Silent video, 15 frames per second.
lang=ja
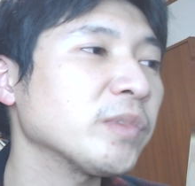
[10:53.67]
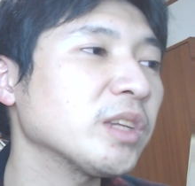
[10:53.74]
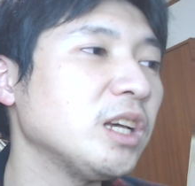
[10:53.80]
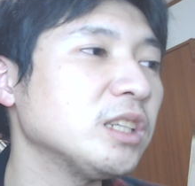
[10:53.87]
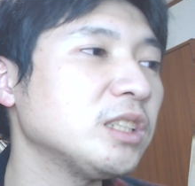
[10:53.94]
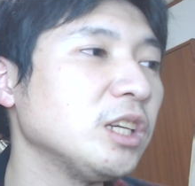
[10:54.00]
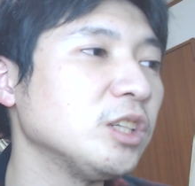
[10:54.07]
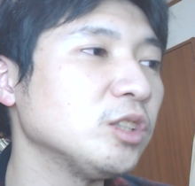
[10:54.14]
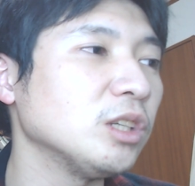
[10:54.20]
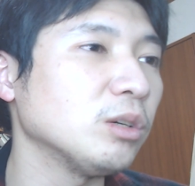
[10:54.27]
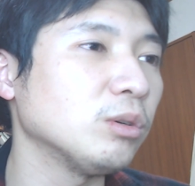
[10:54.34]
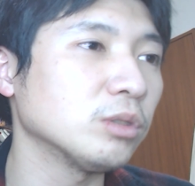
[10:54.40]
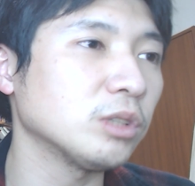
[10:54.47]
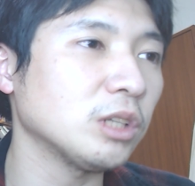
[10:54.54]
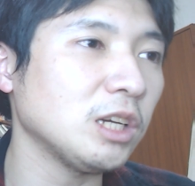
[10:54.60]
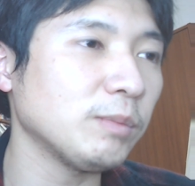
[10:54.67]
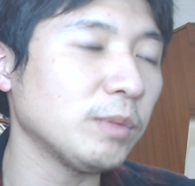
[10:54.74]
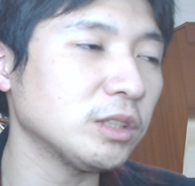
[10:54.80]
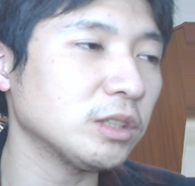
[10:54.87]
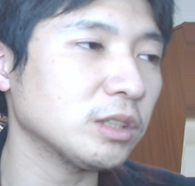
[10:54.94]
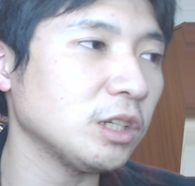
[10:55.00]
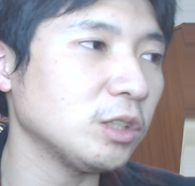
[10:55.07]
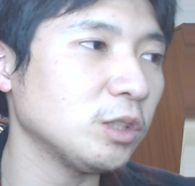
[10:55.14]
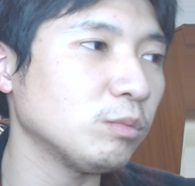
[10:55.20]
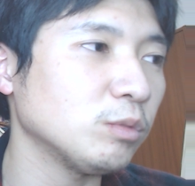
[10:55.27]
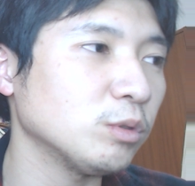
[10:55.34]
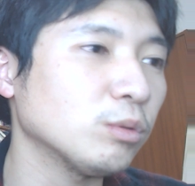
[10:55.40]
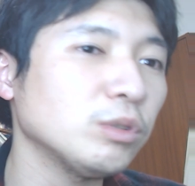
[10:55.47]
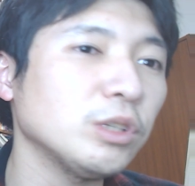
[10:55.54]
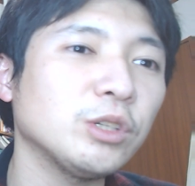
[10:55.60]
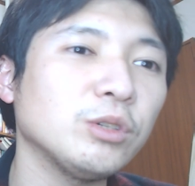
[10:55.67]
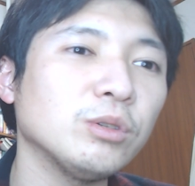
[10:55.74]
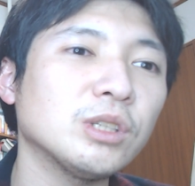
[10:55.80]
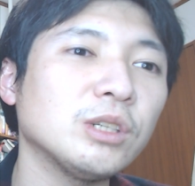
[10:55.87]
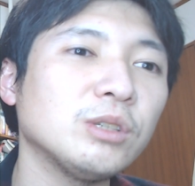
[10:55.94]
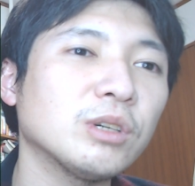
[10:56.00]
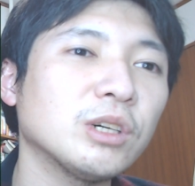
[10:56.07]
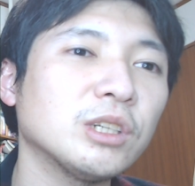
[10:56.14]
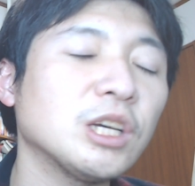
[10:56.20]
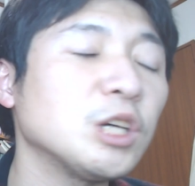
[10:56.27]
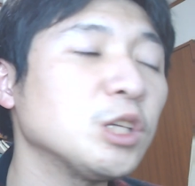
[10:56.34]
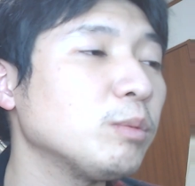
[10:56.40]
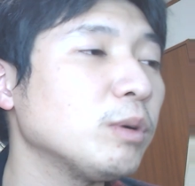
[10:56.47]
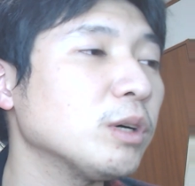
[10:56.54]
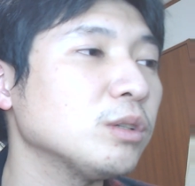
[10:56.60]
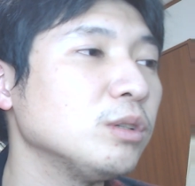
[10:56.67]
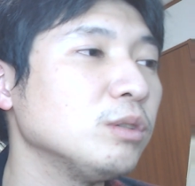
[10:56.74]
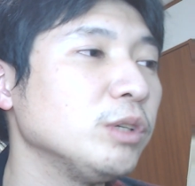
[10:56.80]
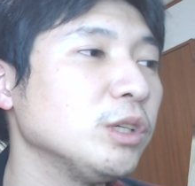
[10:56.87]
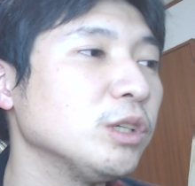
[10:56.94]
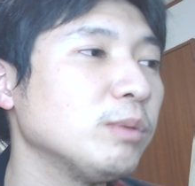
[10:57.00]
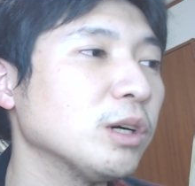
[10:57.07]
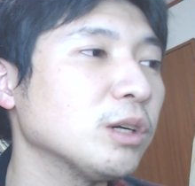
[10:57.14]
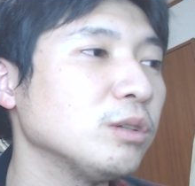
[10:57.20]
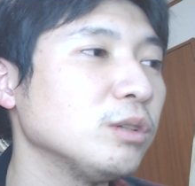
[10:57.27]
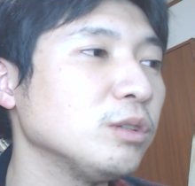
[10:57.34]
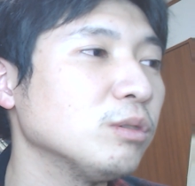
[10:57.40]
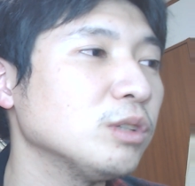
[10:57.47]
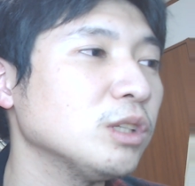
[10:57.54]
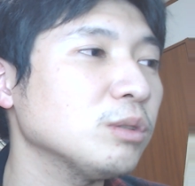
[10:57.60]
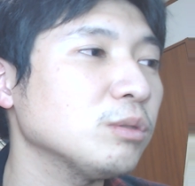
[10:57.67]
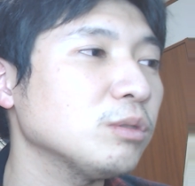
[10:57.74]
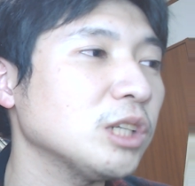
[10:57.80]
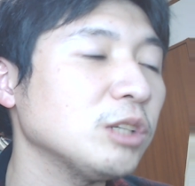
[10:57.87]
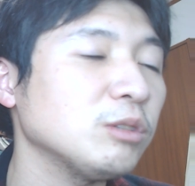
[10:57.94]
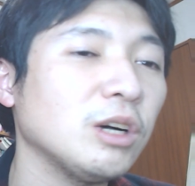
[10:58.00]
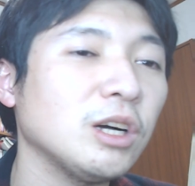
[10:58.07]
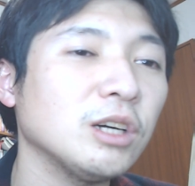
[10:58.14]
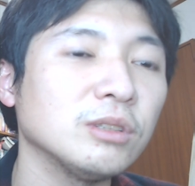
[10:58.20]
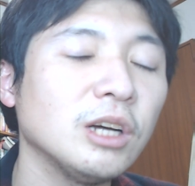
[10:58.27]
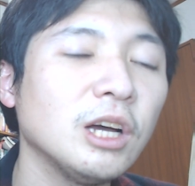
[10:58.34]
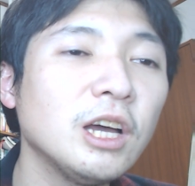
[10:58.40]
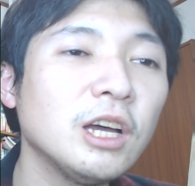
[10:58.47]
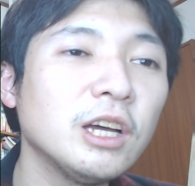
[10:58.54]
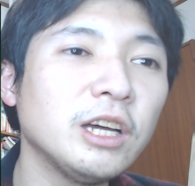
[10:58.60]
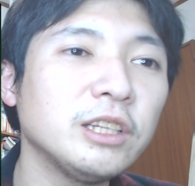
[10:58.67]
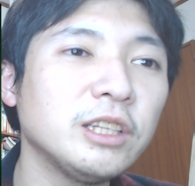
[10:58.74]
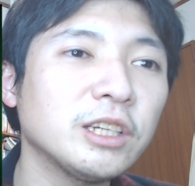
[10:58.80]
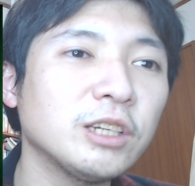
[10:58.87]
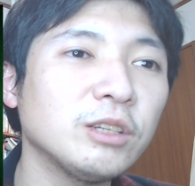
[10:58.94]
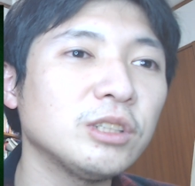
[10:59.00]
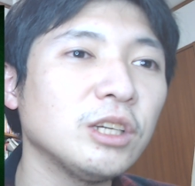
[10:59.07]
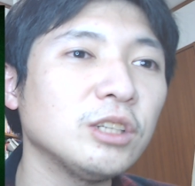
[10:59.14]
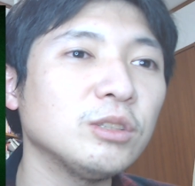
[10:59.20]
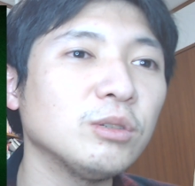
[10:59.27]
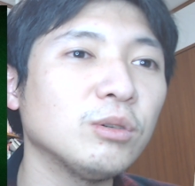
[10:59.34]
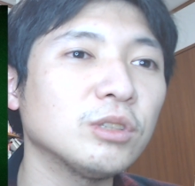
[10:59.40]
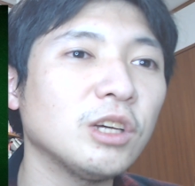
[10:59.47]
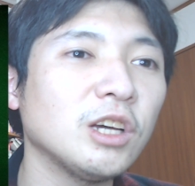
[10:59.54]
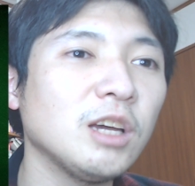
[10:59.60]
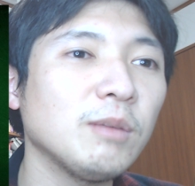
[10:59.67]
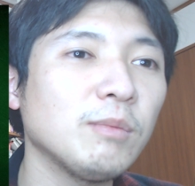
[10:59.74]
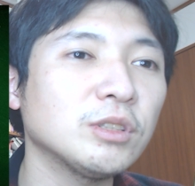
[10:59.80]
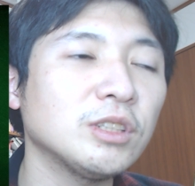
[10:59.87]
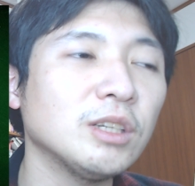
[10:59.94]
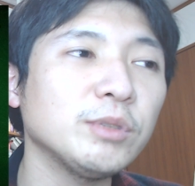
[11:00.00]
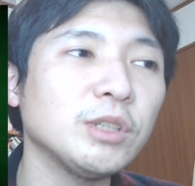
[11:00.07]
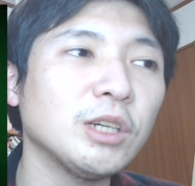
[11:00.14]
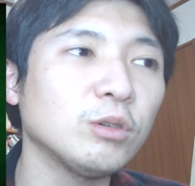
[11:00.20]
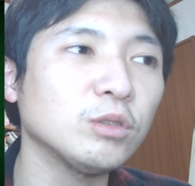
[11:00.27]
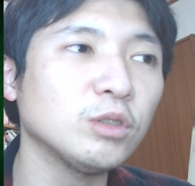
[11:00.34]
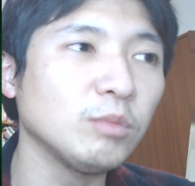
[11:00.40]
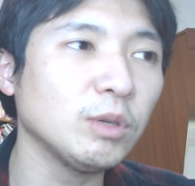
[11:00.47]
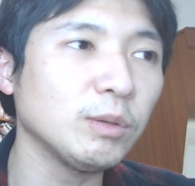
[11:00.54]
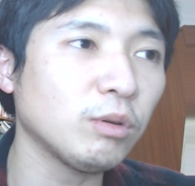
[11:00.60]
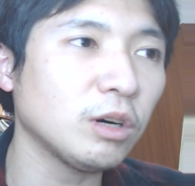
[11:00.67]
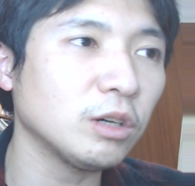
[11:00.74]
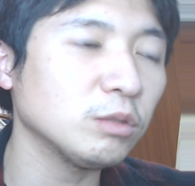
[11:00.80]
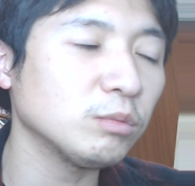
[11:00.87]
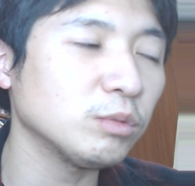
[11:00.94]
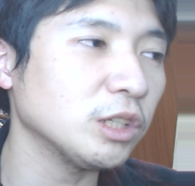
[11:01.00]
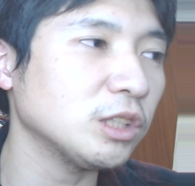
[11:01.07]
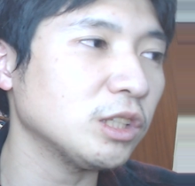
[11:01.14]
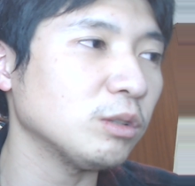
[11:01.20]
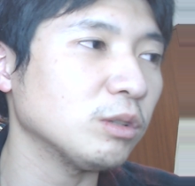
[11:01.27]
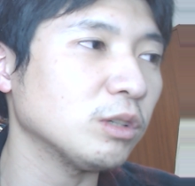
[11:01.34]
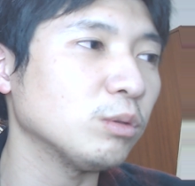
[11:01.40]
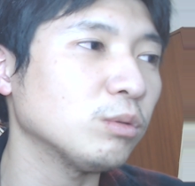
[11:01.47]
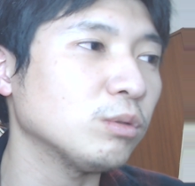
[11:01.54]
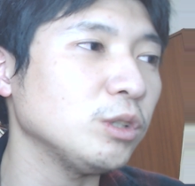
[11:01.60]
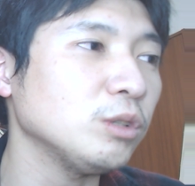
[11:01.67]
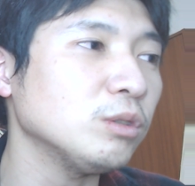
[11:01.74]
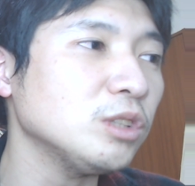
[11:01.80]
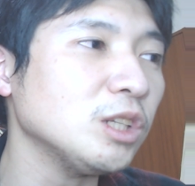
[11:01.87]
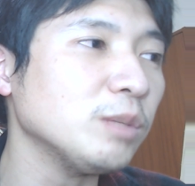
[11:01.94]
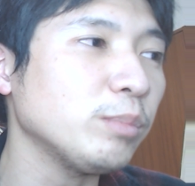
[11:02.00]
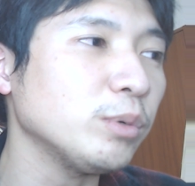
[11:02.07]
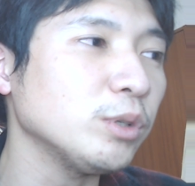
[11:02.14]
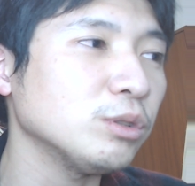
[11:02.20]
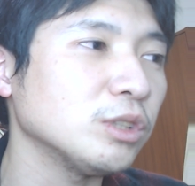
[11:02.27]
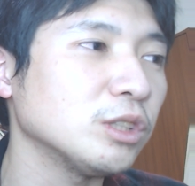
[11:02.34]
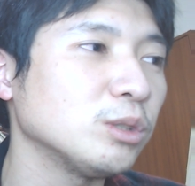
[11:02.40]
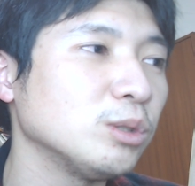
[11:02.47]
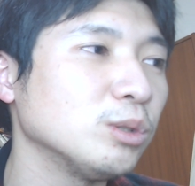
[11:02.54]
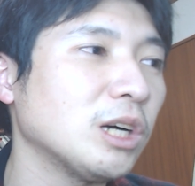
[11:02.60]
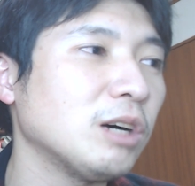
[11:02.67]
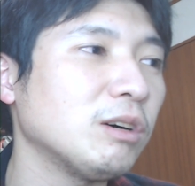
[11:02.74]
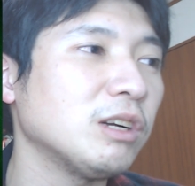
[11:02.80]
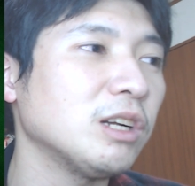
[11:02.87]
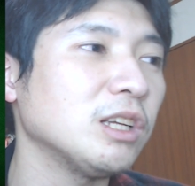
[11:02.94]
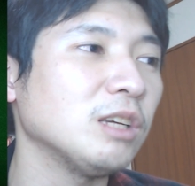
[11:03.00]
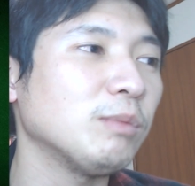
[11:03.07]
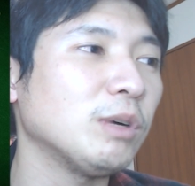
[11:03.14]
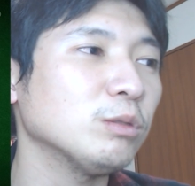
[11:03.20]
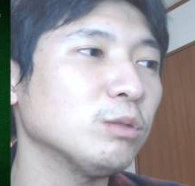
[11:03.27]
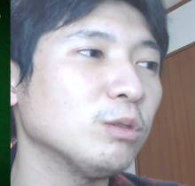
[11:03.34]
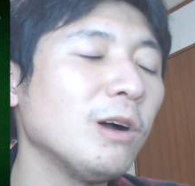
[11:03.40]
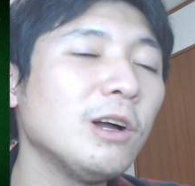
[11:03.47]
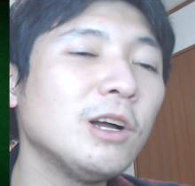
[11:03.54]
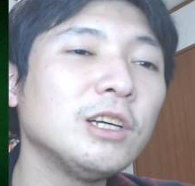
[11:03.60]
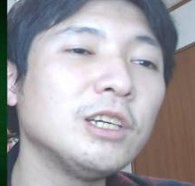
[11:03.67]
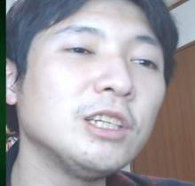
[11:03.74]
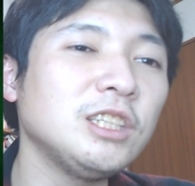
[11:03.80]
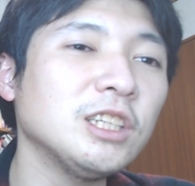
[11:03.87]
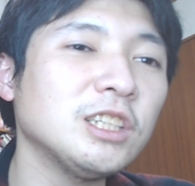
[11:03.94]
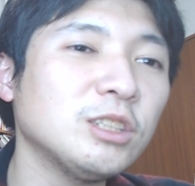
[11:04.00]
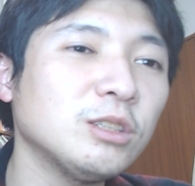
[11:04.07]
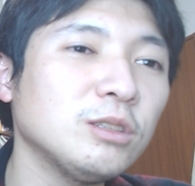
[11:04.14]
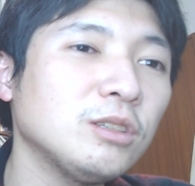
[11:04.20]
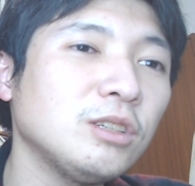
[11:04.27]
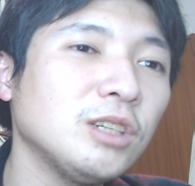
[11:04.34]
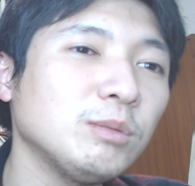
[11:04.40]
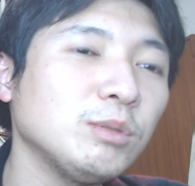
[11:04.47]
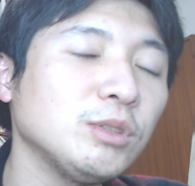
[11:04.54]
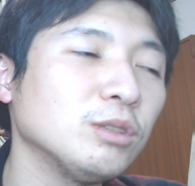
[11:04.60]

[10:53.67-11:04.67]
えー、選手でございますけども、どこで起用されるのか、サイドバック、ウィングバック、いろんなとこサイドハーフ、えー、できる選手でございますし、多分やろうと思えばフォワードもできたりとか、どこいろんなポジションで強く買われて、まあ、本当移籍するクラブに